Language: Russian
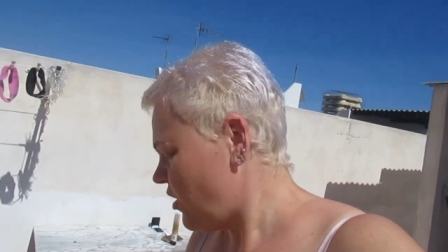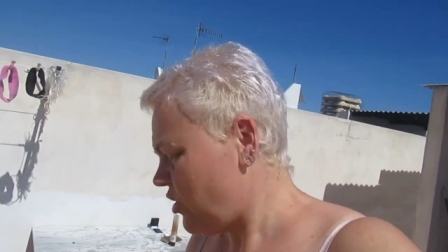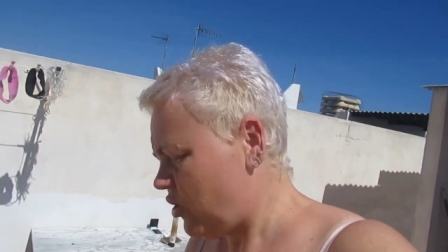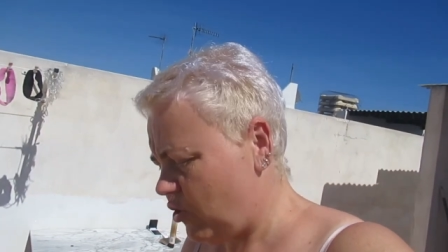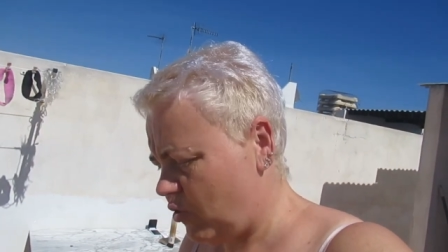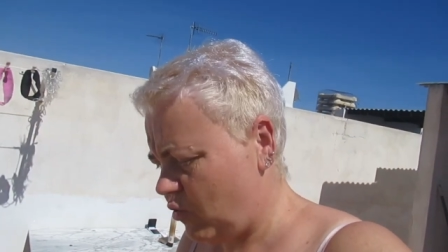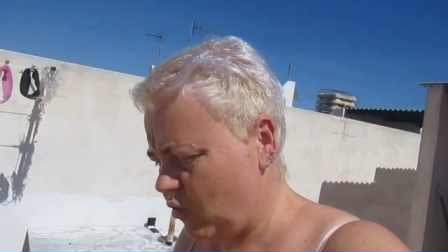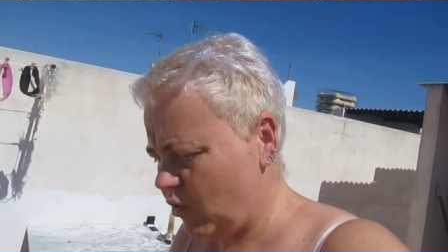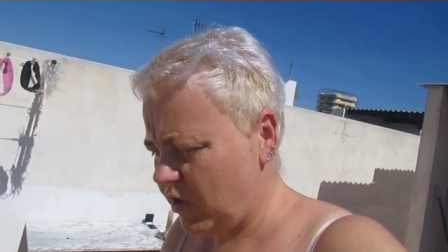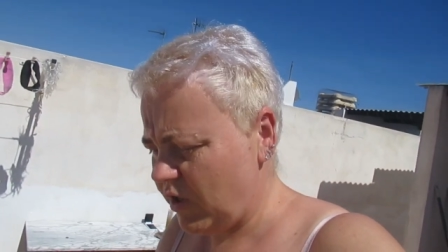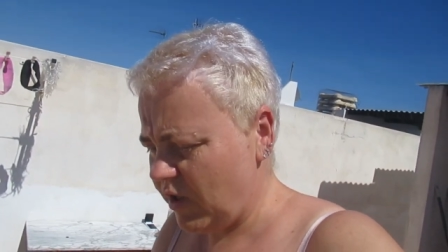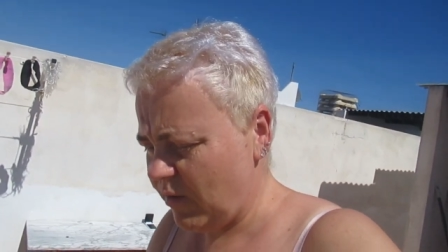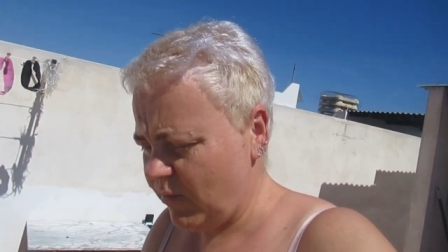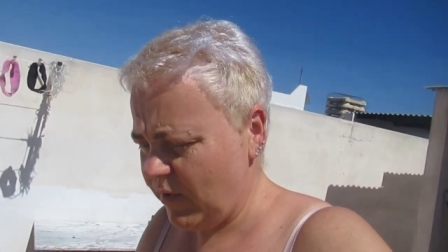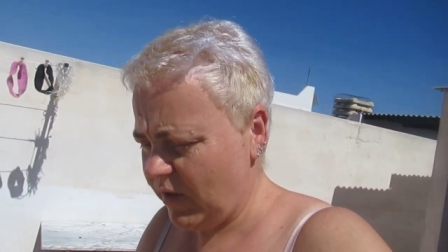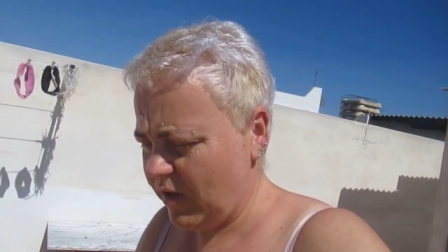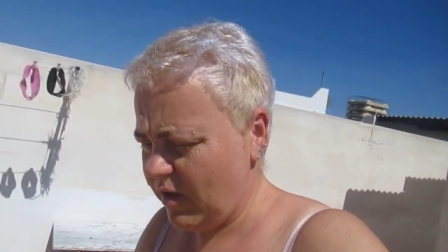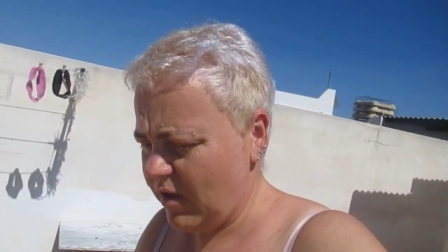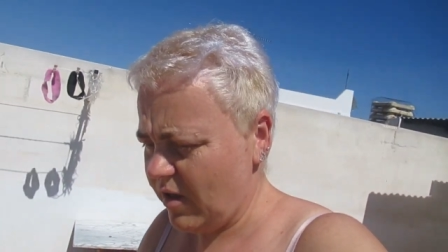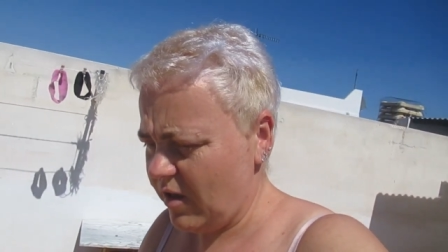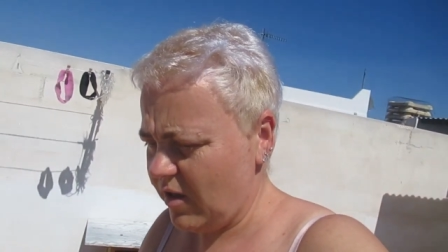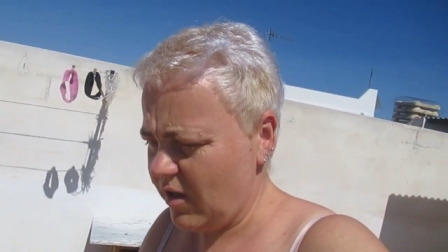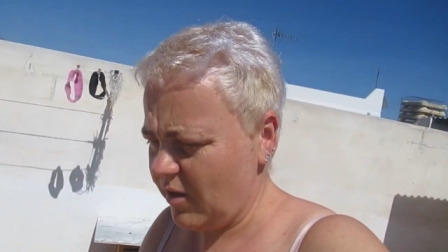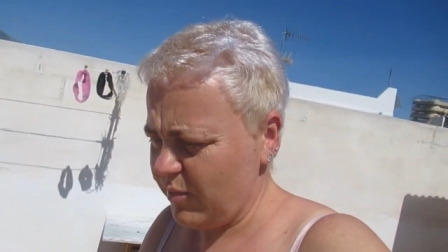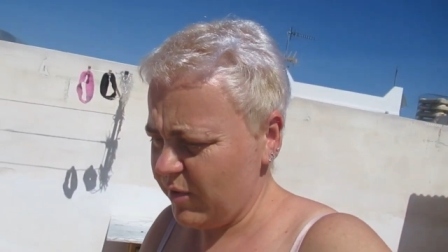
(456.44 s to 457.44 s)
Что там и
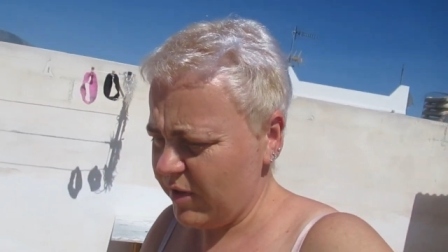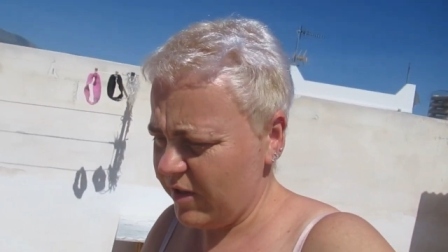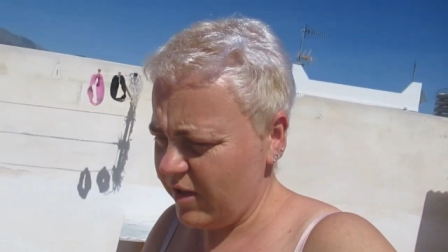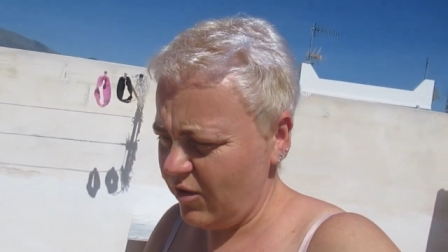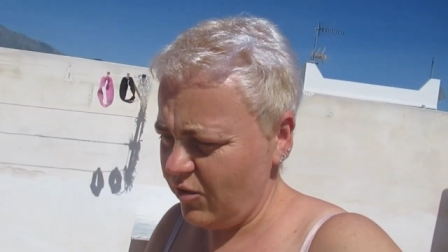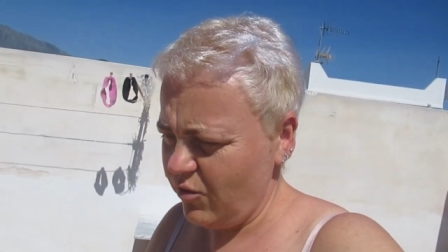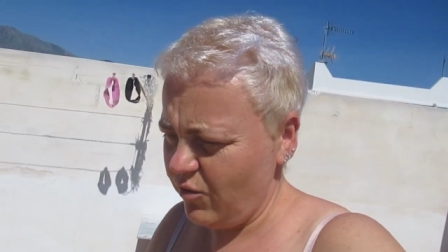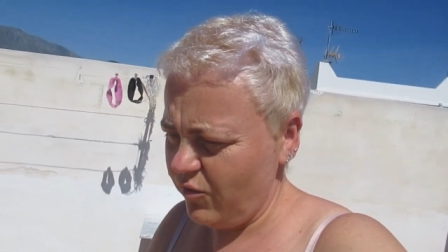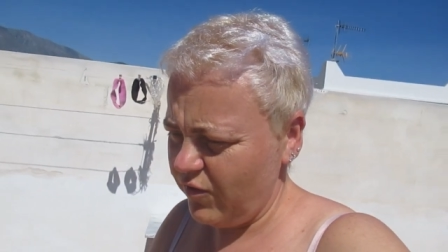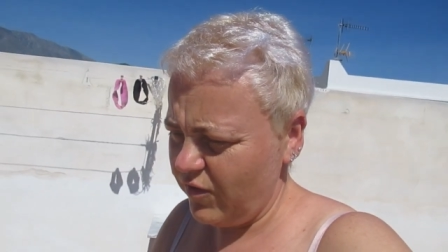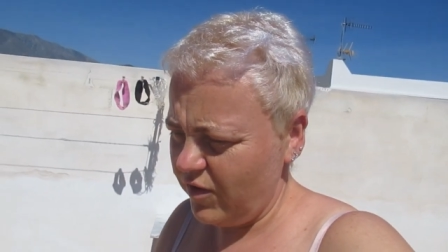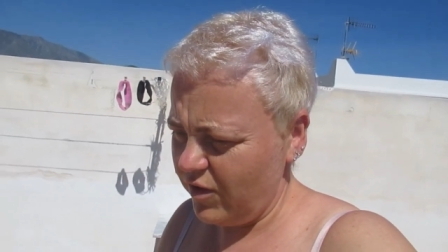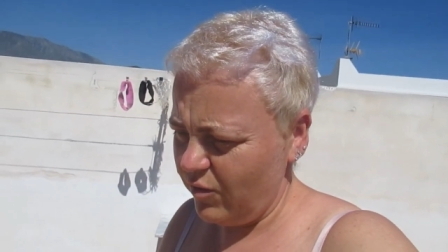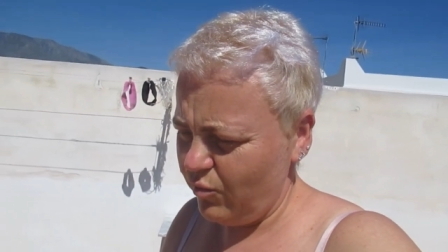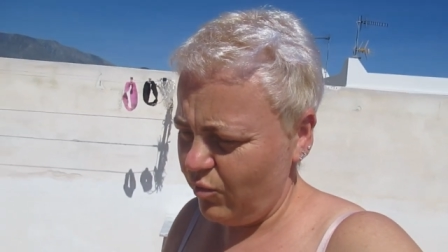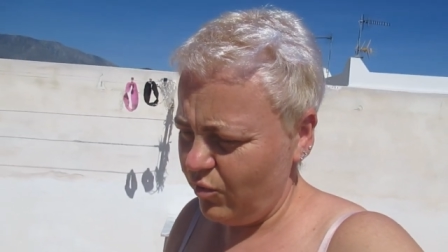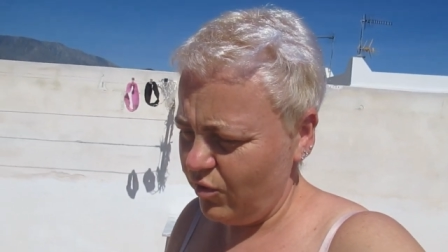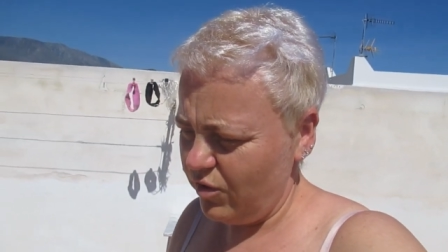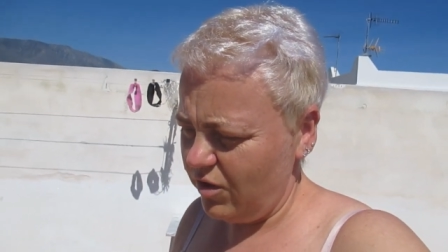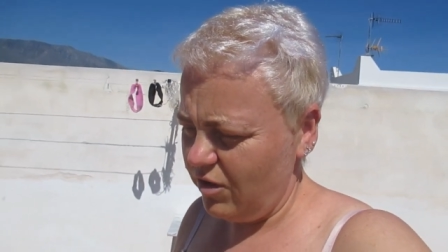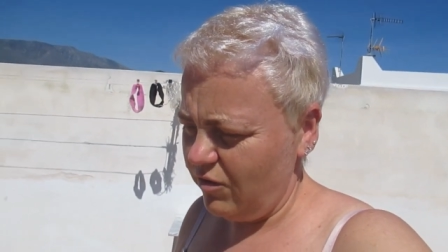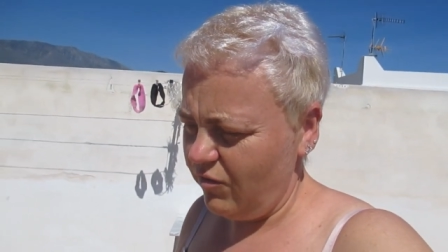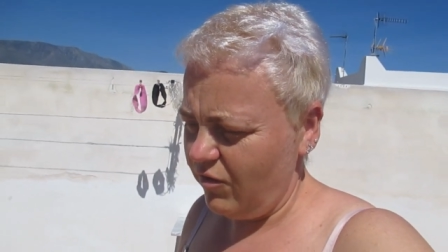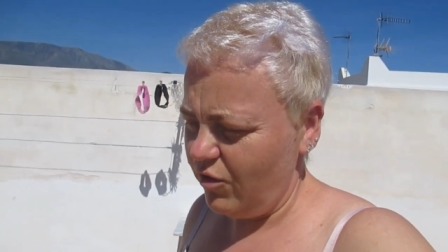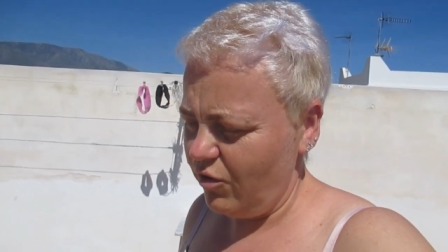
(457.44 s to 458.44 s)
как обстановка
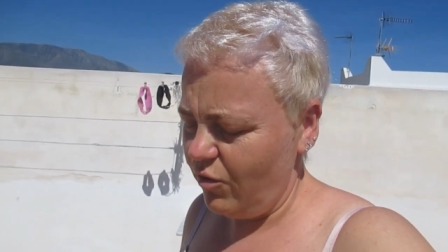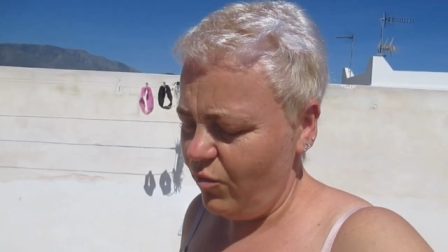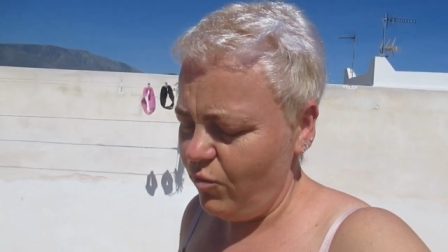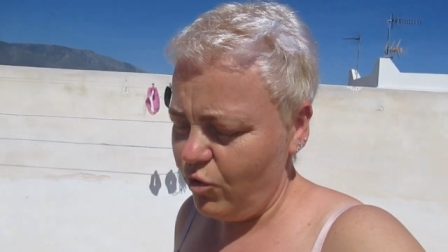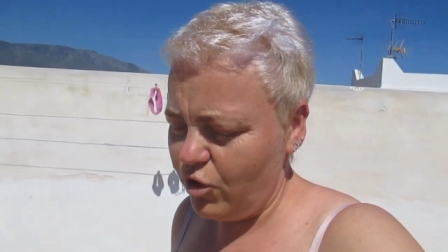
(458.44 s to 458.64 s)
будет, говорю.